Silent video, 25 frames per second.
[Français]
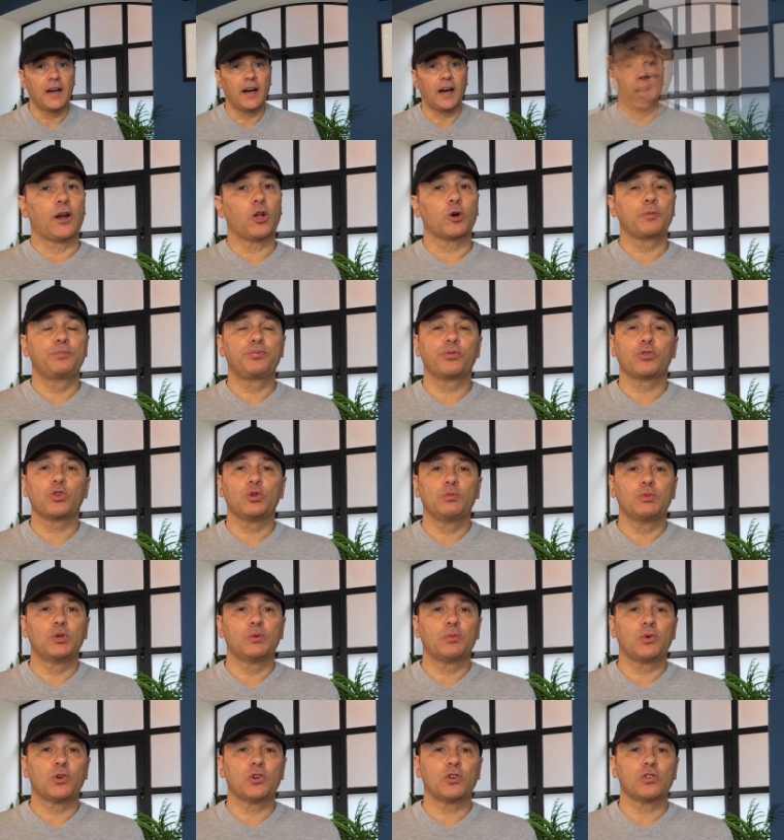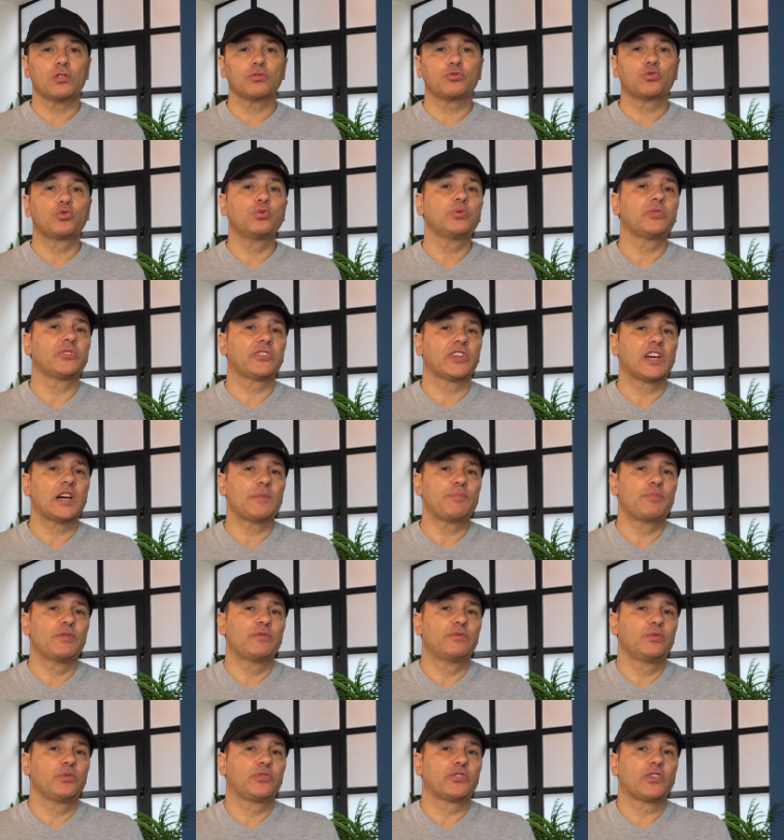Alors pour le moment, tout ça
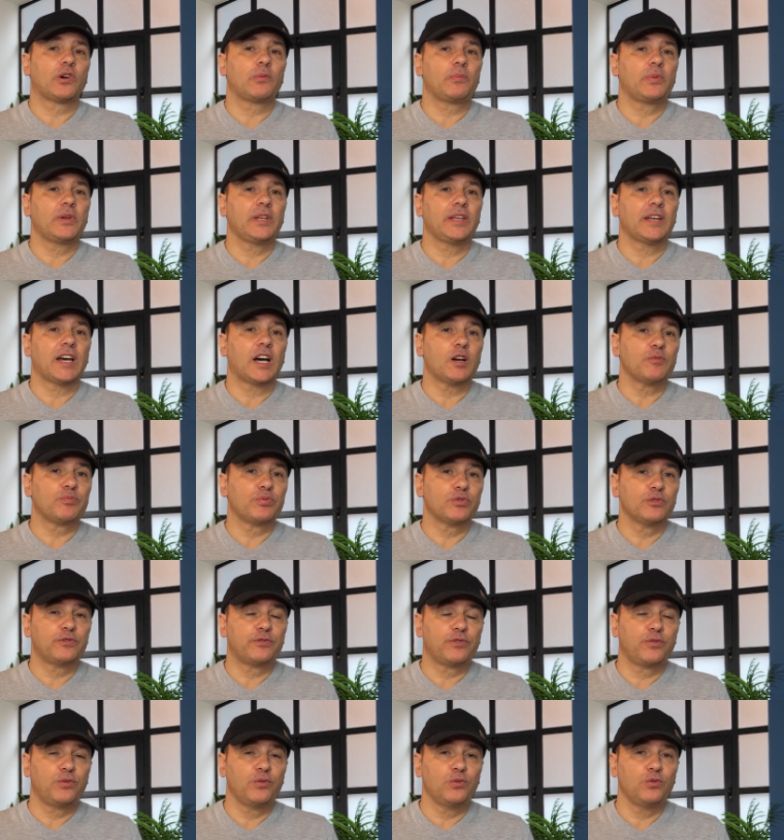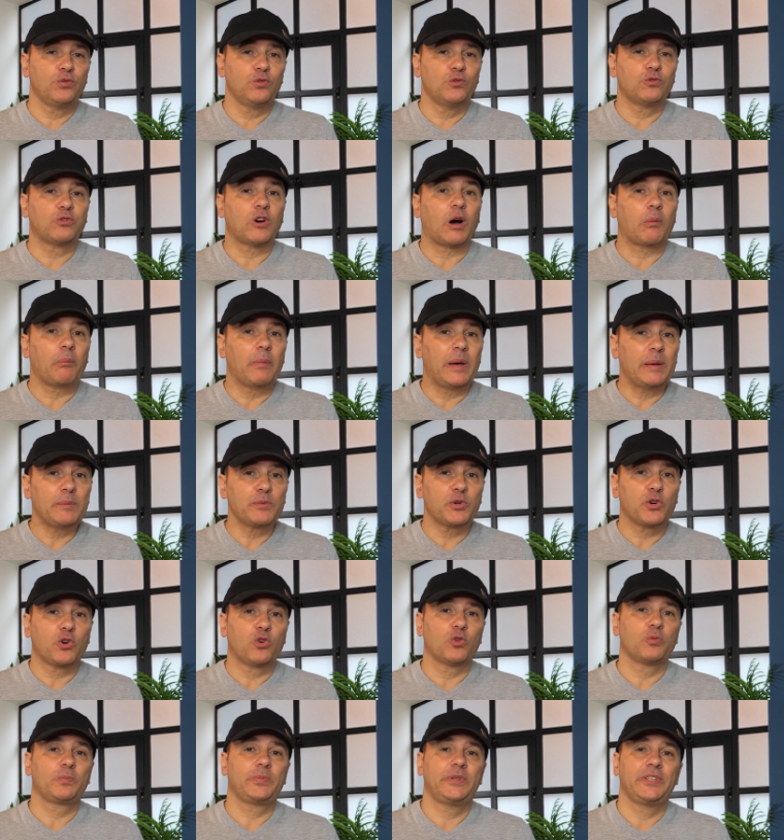peut vous sembler un peu flou, voire même
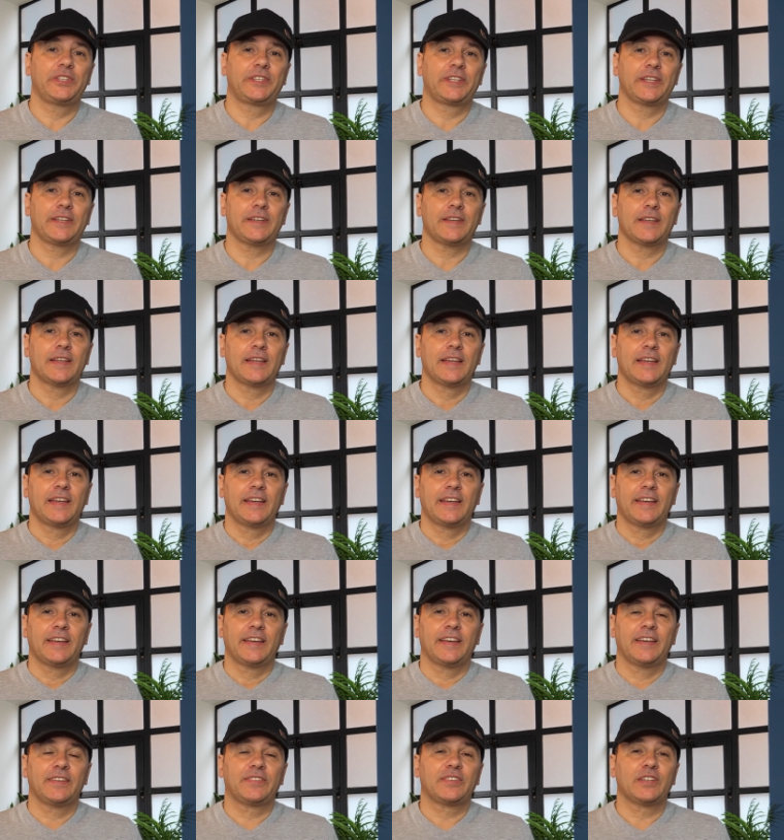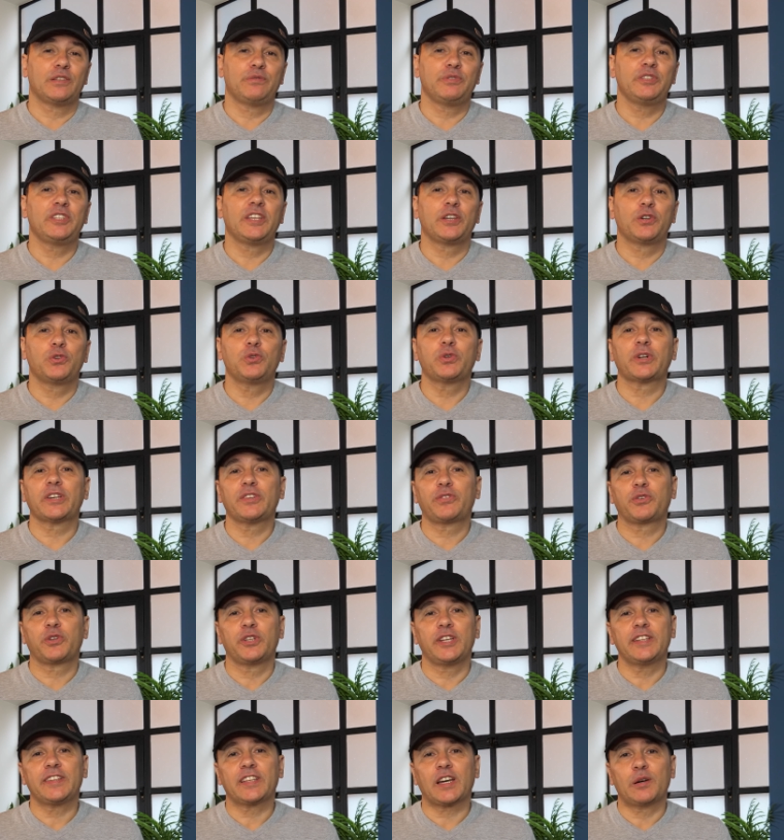compliqué, et cette vidéo
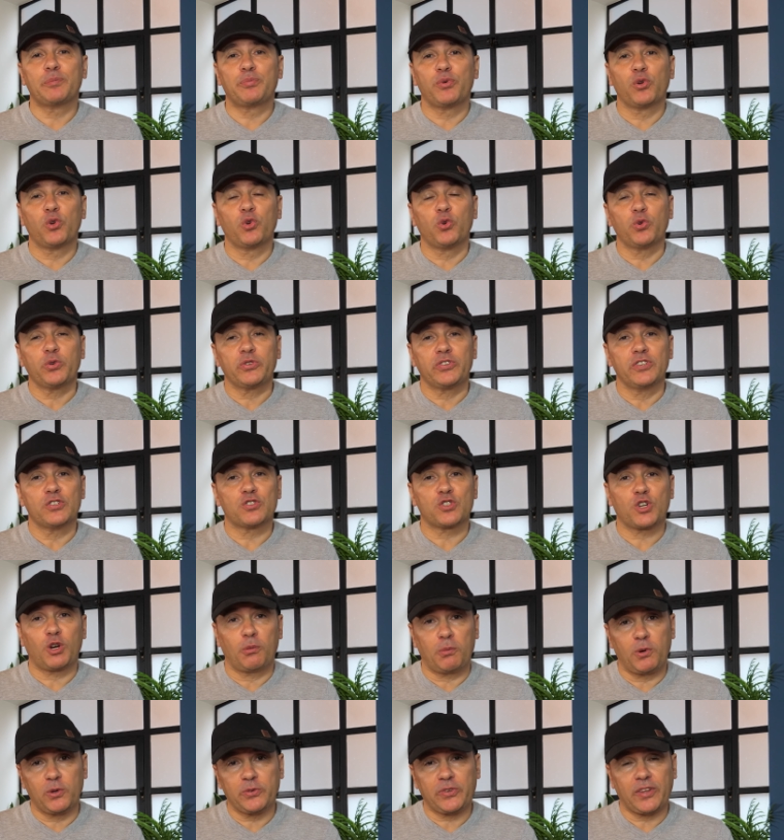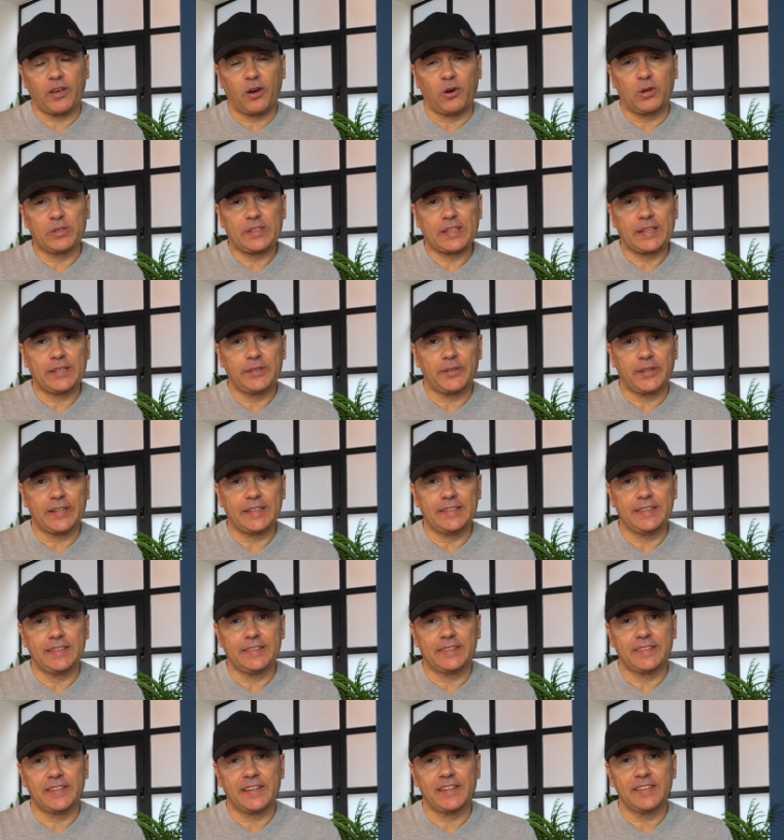risque d'être un peu longue si je commence à rentrer dans les
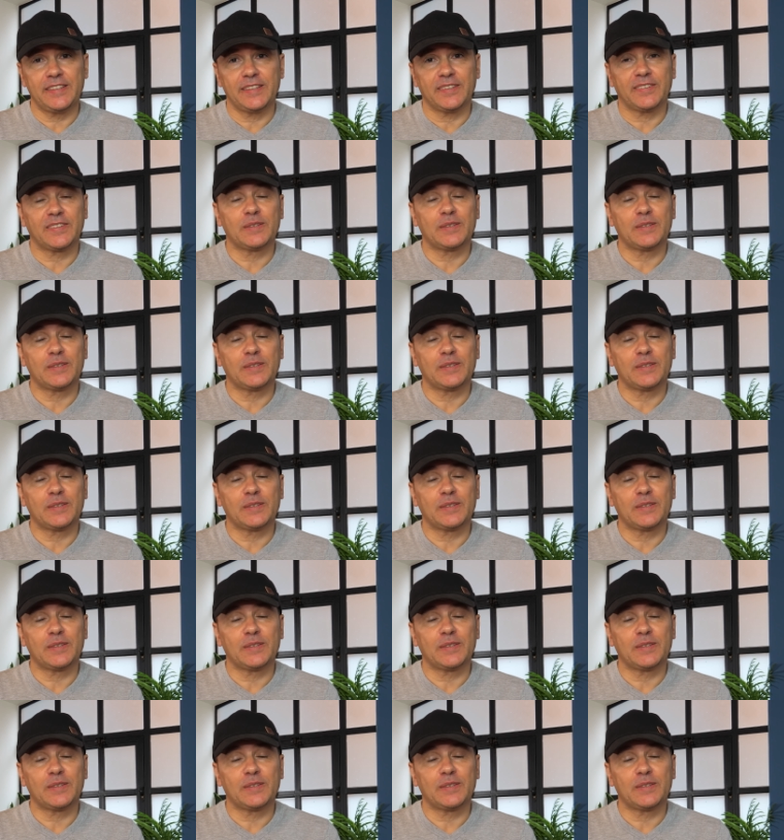détails.